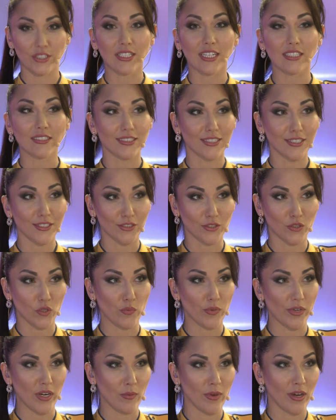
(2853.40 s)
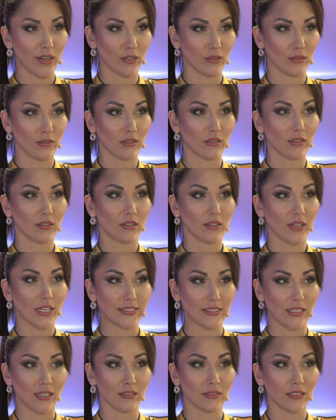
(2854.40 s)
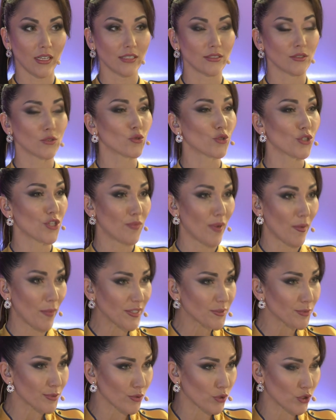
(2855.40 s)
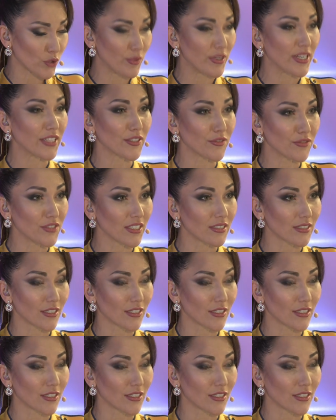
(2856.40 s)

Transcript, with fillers: на концерты группы «Ромарио», э, хотя на один уже не попасть, потому что билетов нет,